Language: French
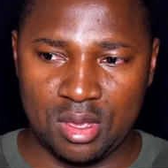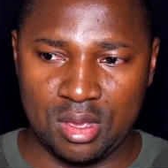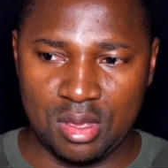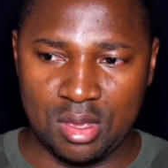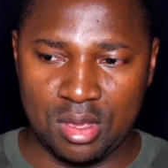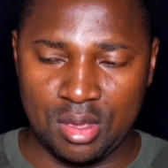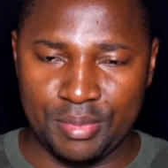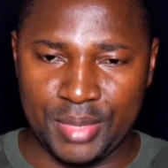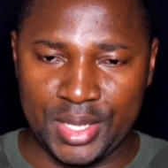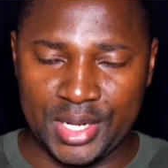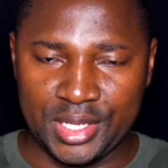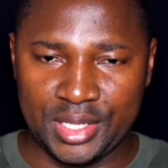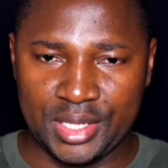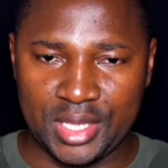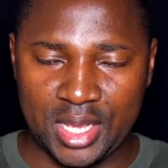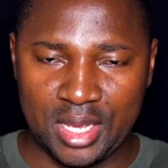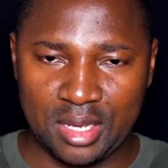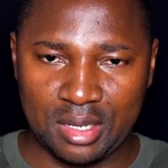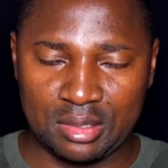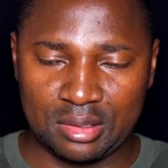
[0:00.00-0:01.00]
un
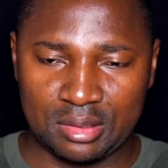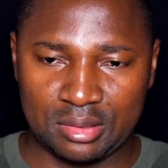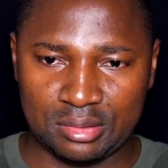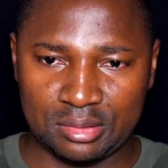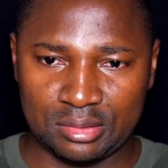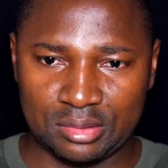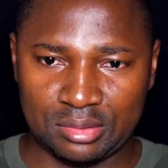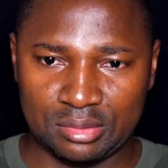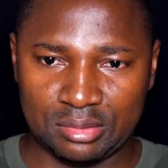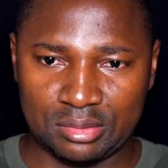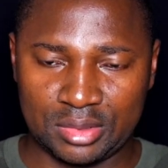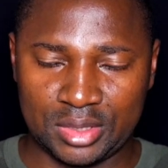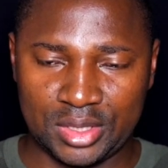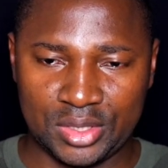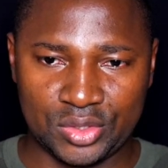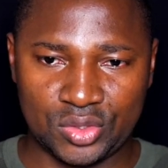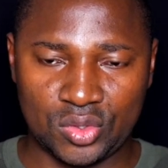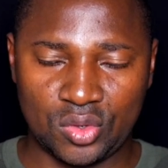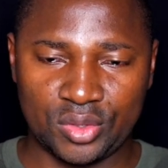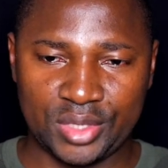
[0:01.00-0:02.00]
militaire qui
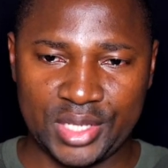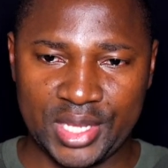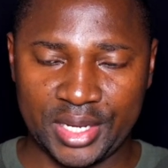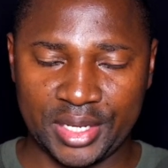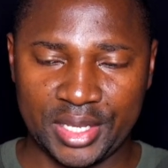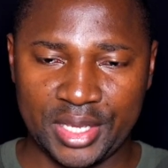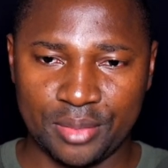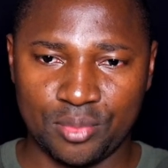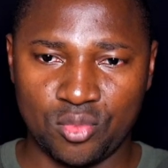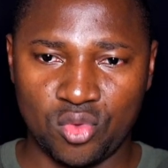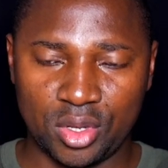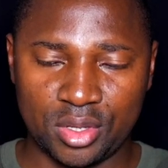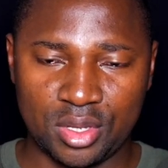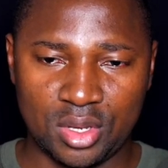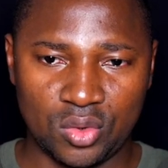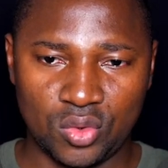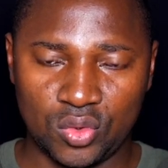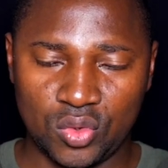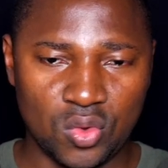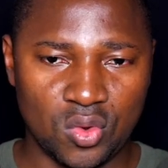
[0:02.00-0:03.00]
sort derrière moi
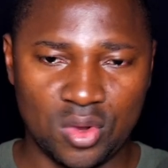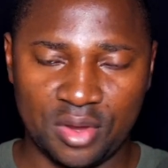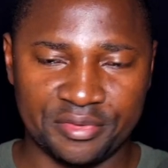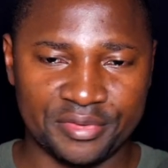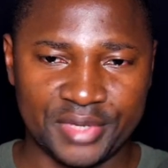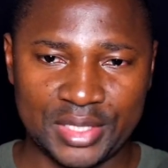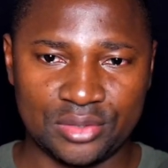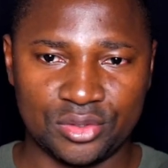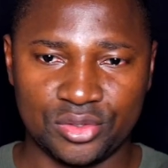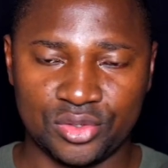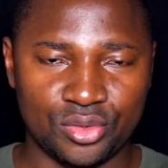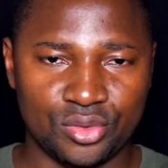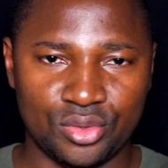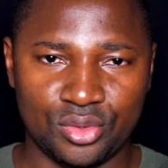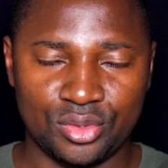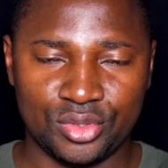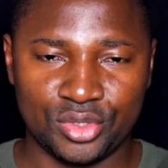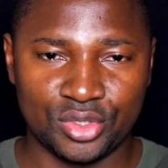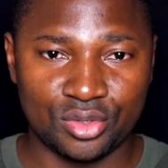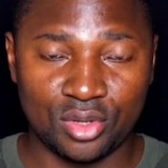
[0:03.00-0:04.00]
dans le dos. En fait,
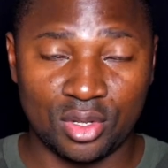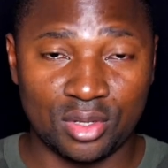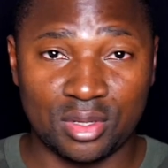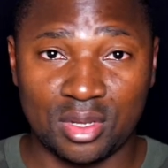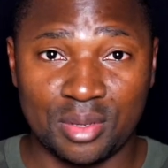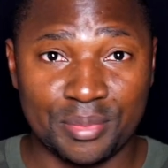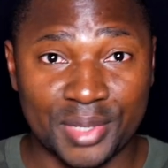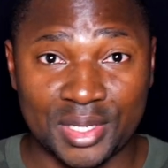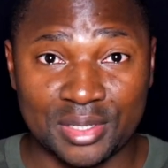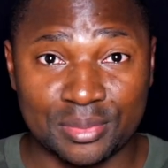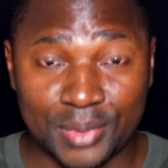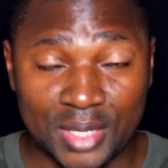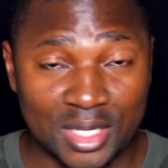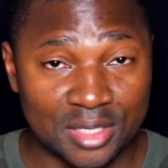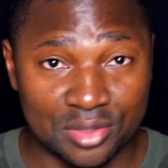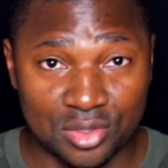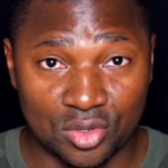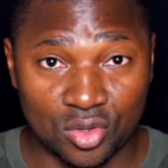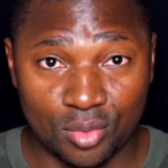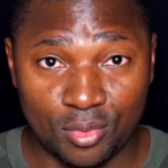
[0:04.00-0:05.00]
je, je n'entends presque
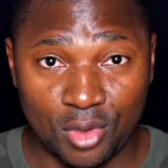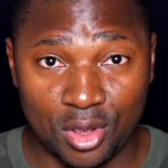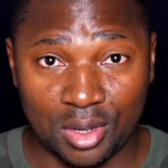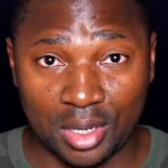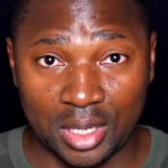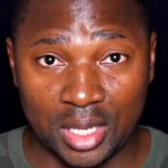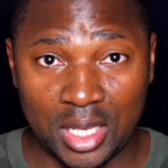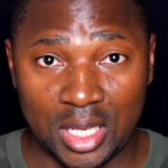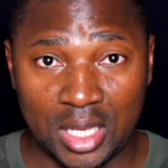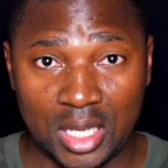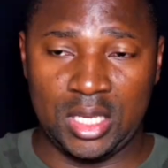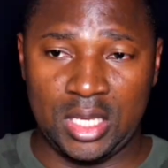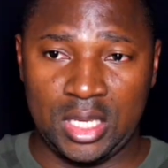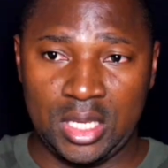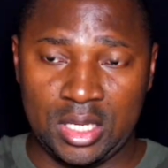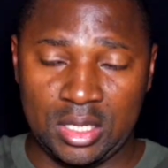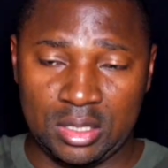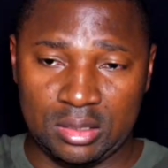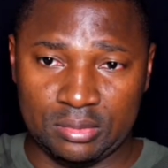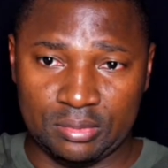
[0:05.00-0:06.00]
pratiquement rien.
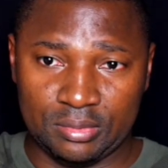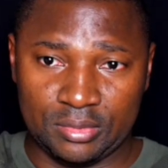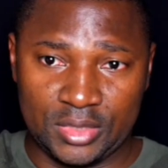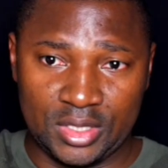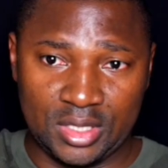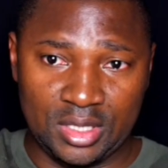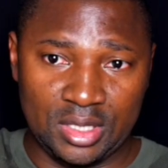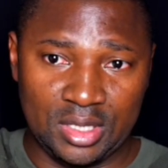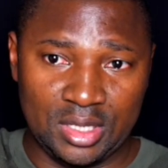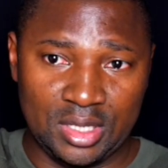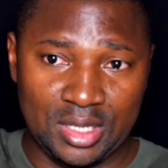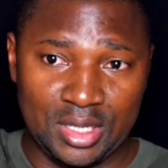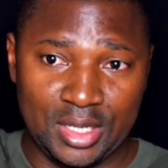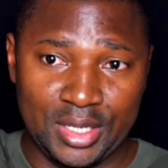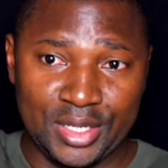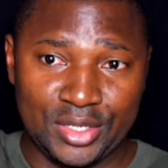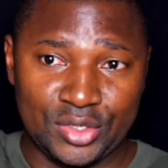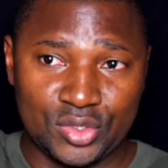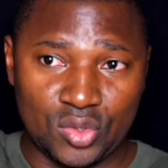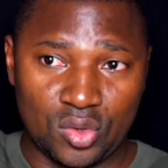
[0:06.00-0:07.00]
Et
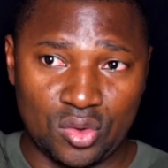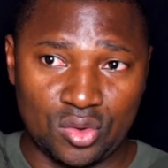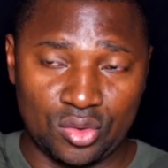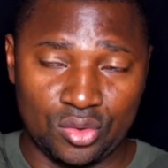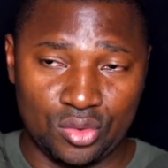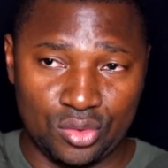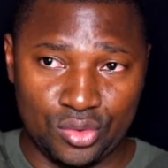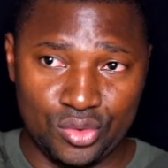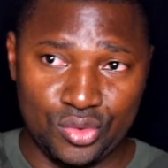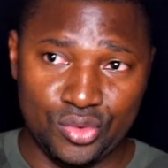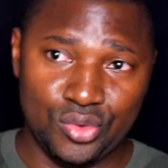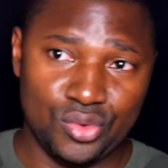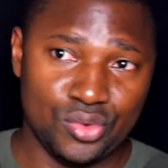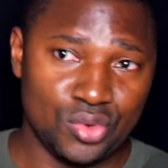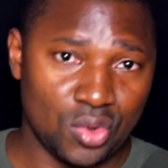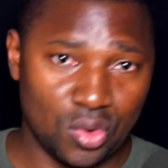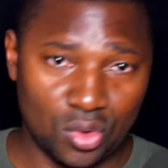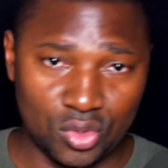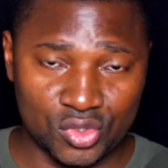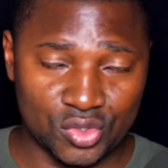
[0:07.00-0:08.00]
il sort euh, une
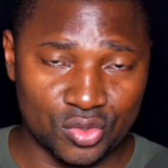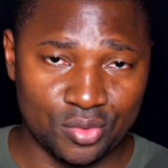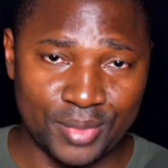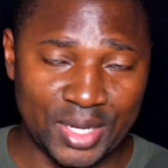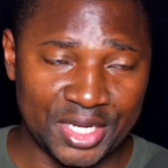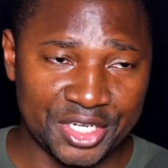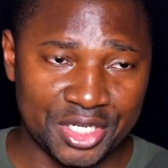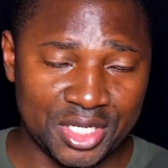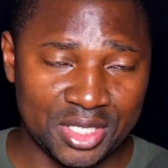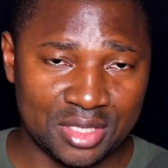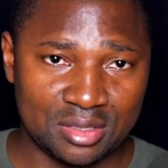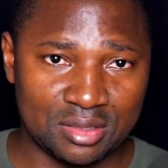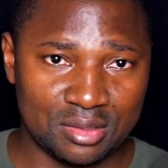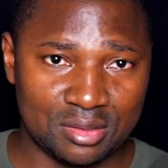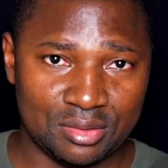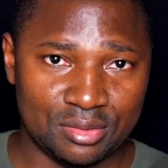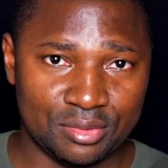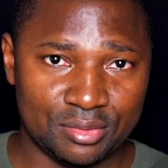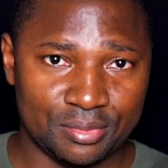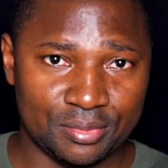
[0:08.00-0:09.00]
grosse machette.
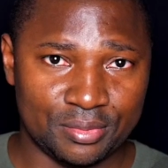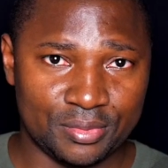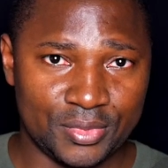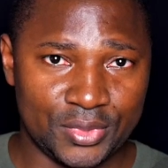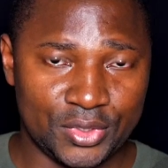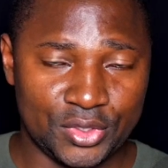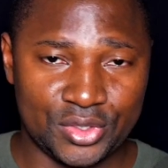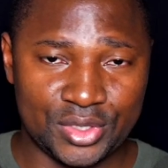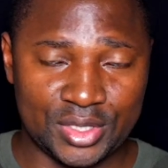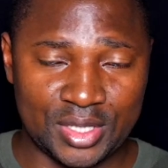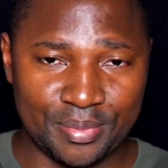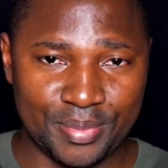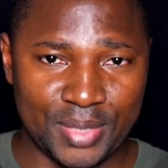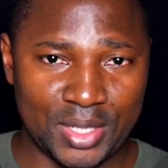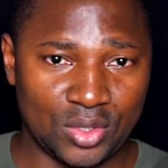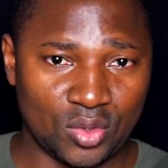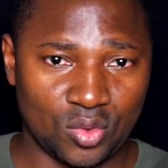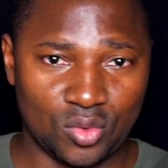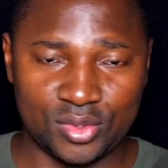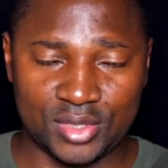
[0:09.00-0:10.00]
Je sais pas
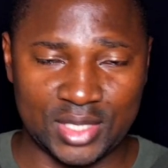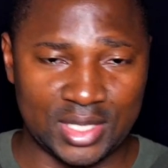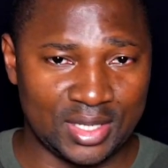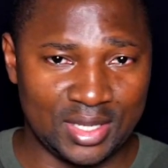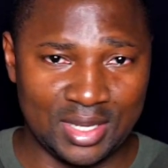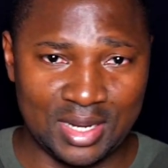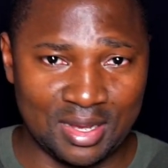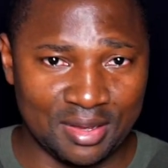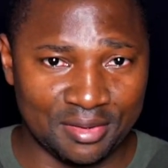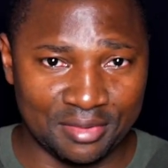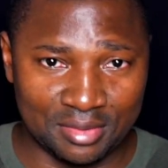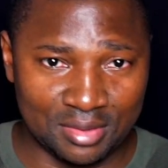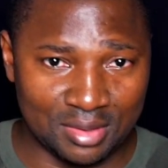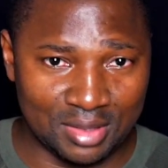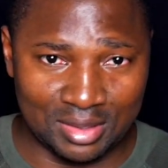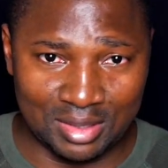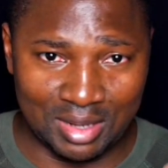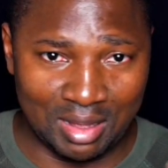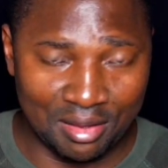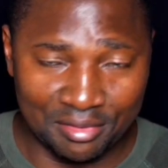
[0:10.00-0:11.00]
trop ce qu'il a
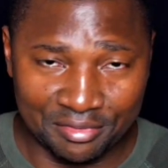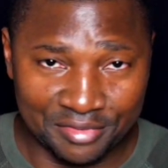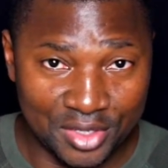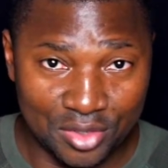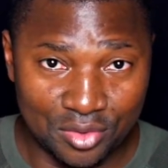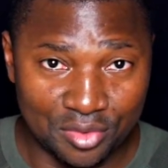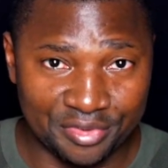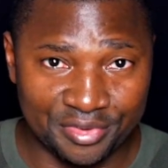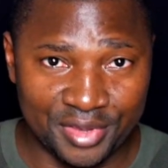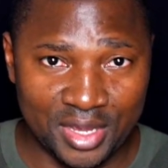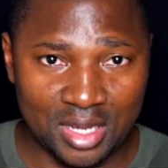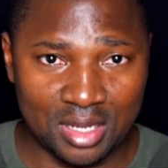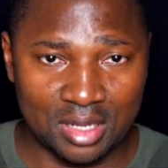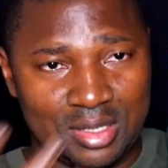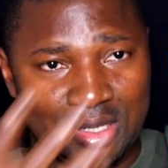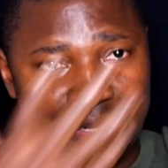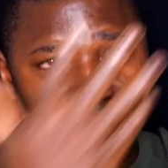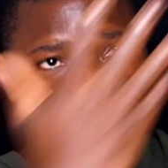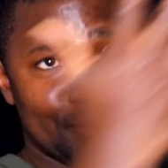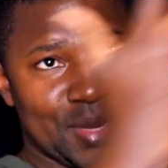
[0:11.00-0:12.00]
envie de faire.
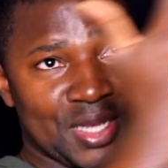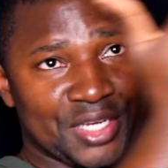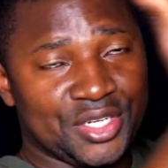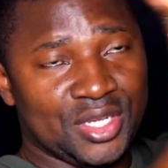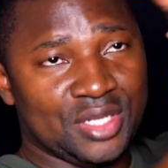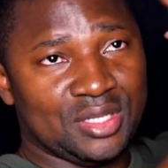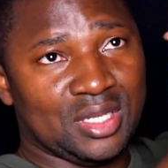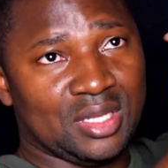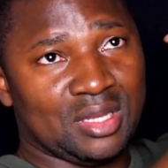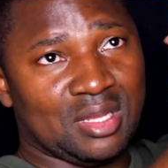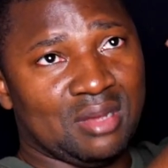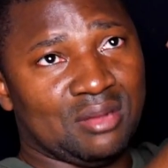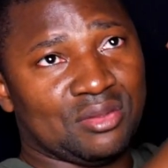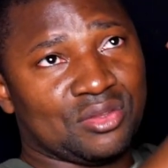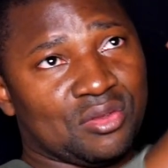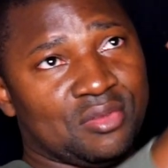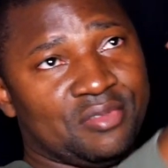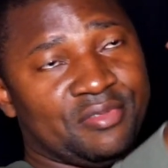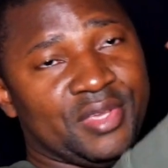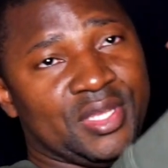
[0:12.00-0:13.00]
La machette était en
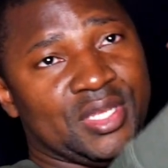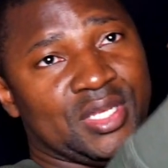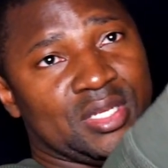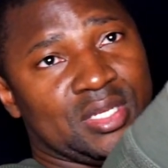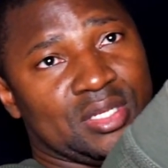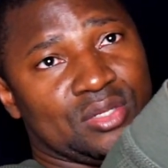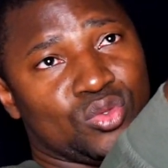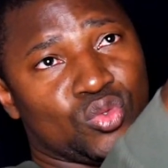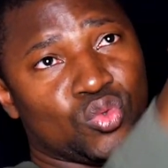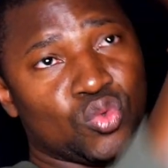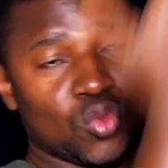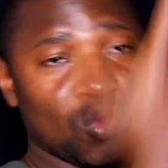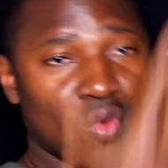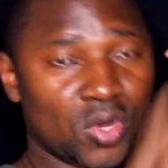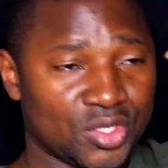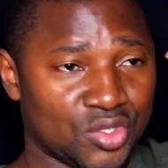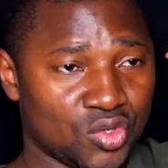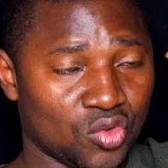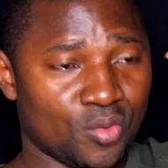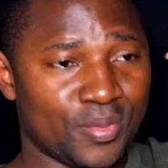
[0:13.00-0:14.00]
train de venir tout droit
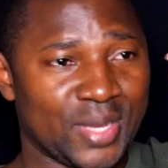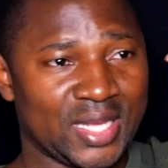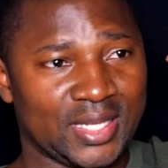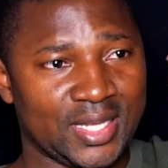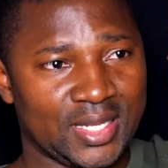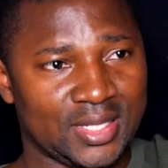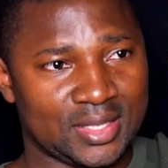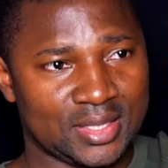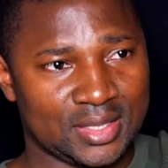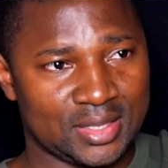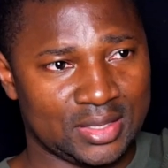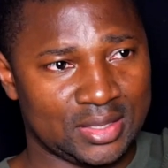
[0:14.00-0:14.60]
sur ma tête.